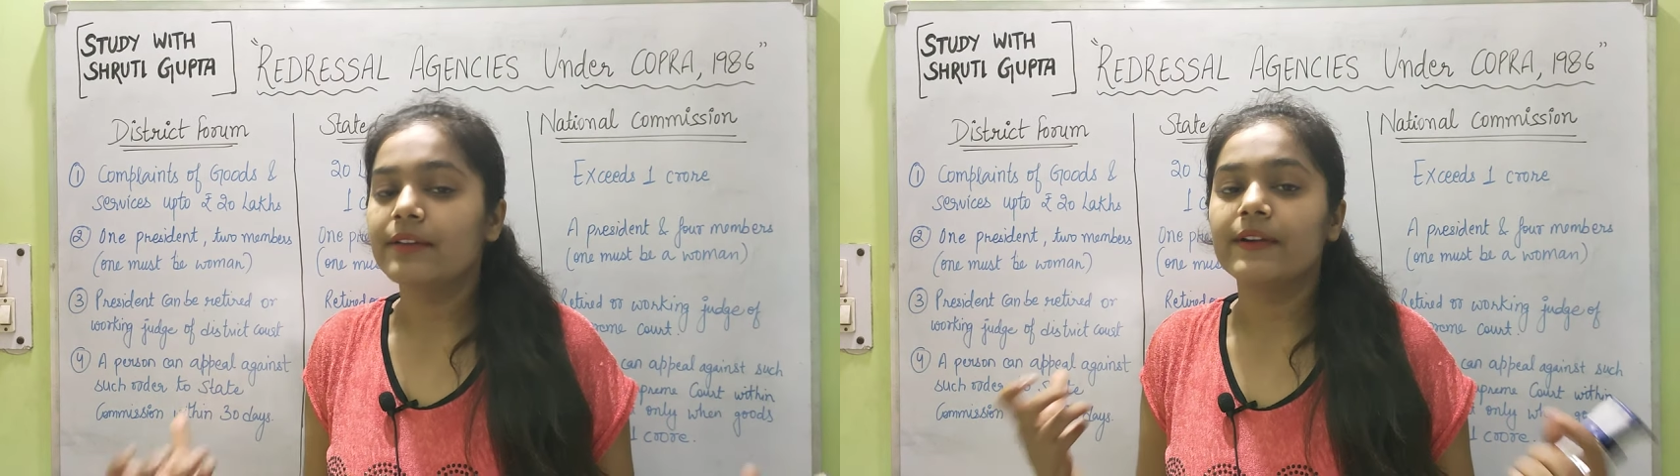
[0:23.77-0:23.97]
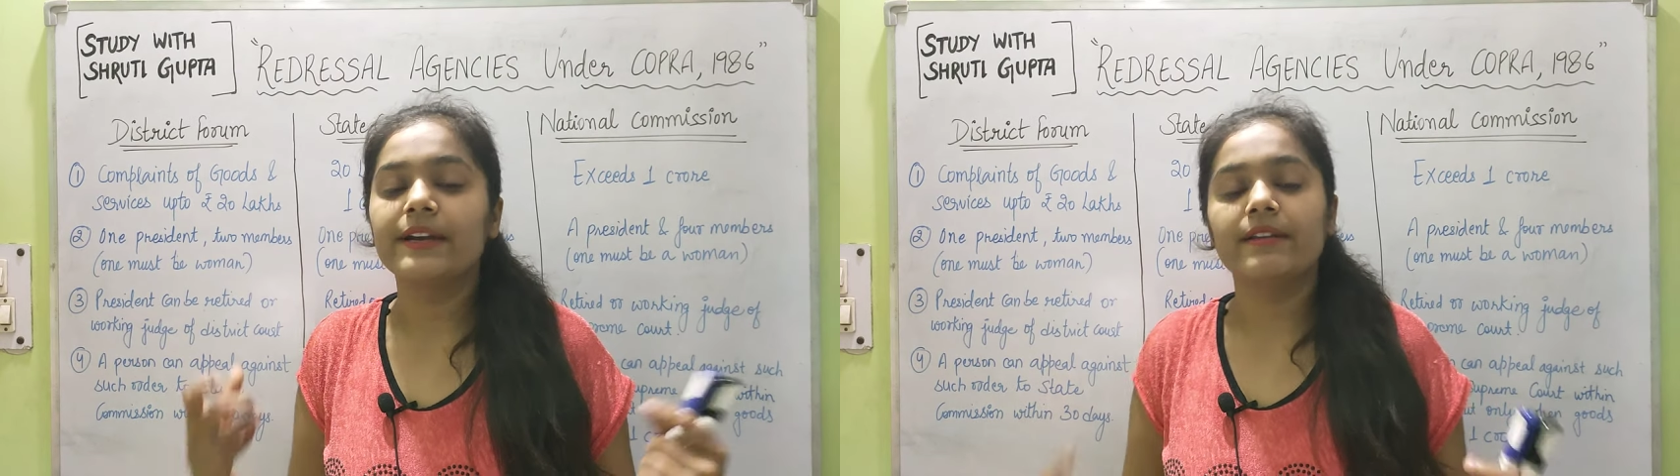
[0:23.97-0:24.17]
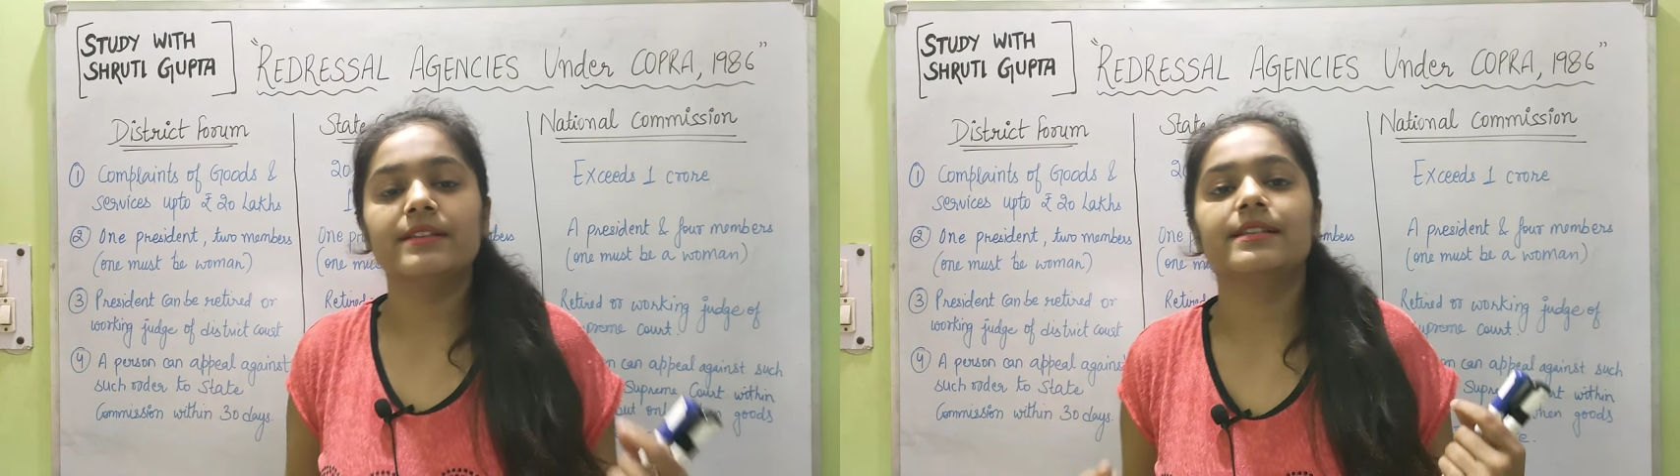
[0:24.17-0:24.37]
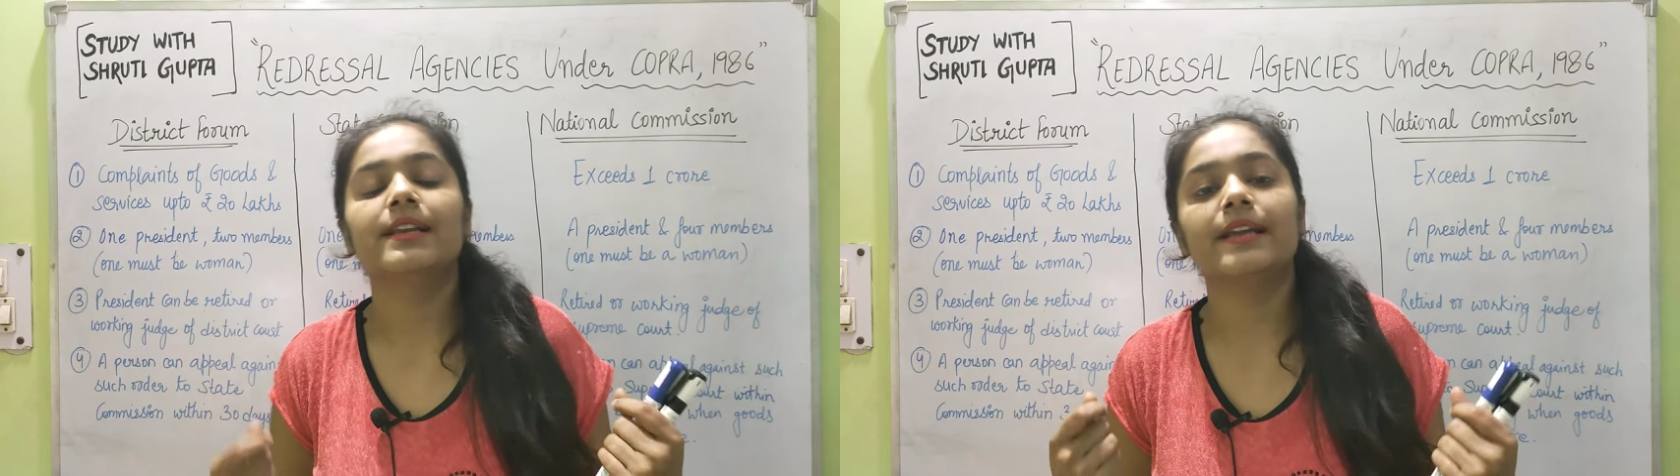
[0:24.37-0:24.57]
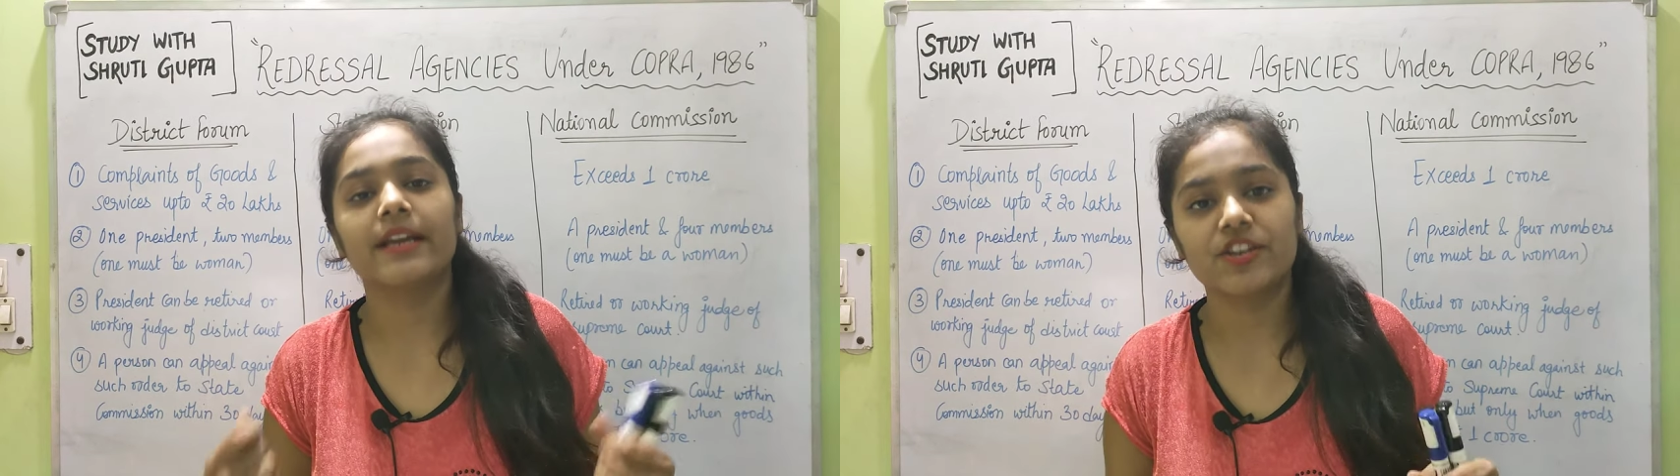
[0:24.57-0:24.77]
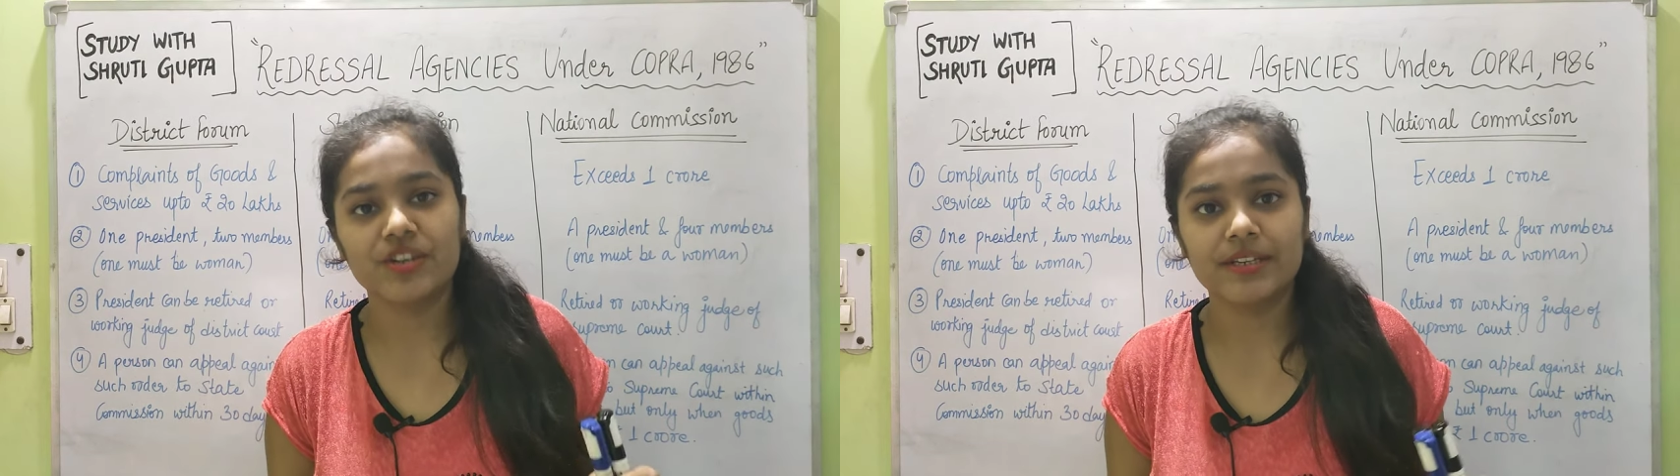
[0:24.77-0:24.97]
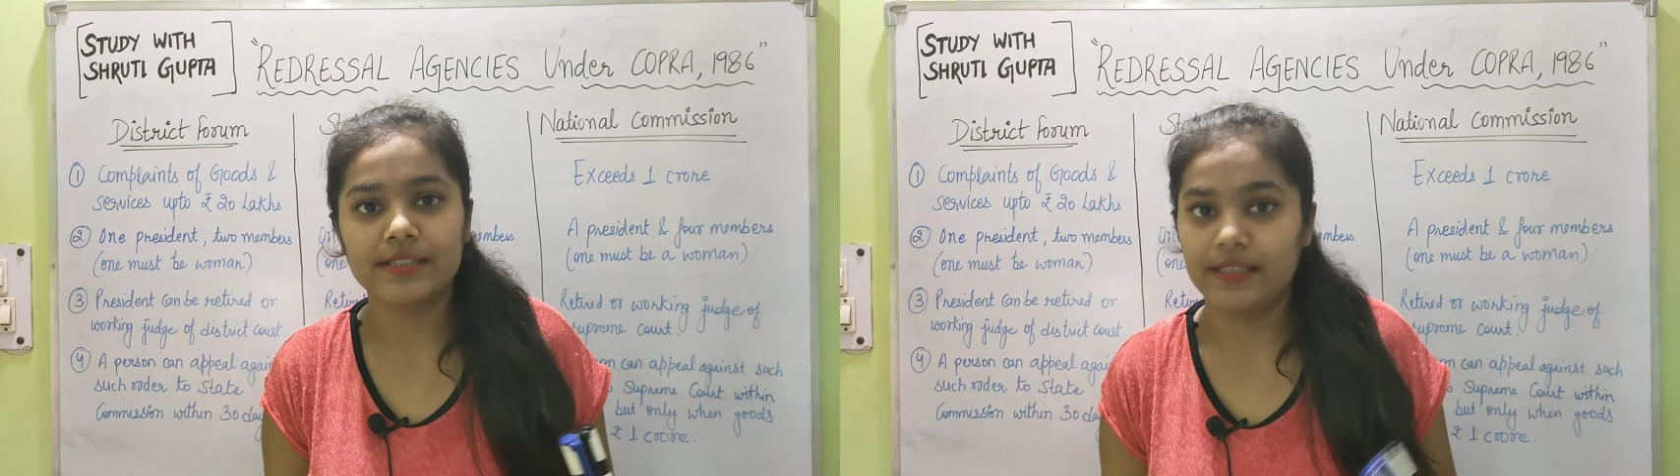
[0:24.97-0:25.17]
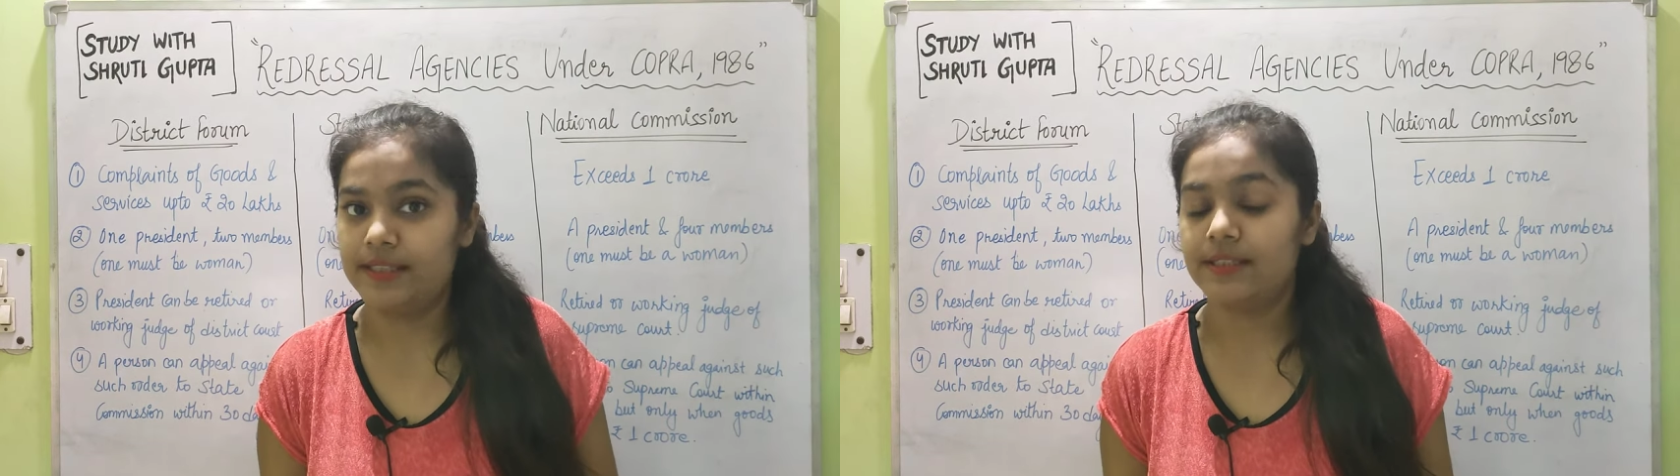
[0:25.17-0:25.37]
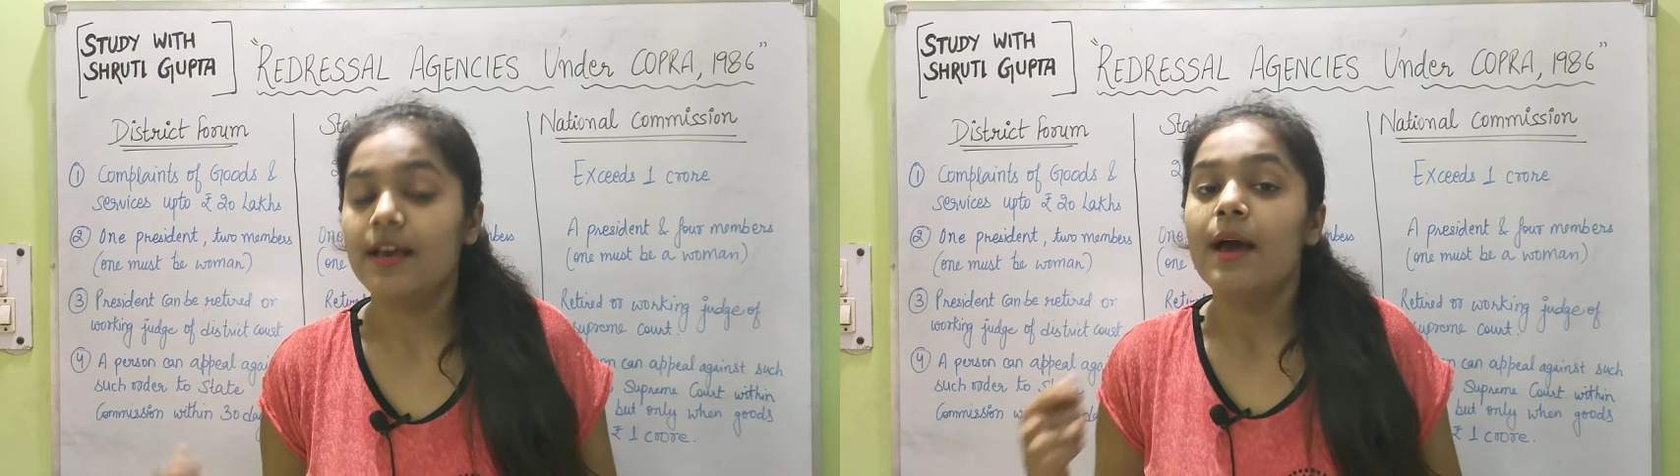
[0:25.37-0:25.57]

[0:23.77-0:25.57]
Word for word: रिड्रेसल एजेंसीज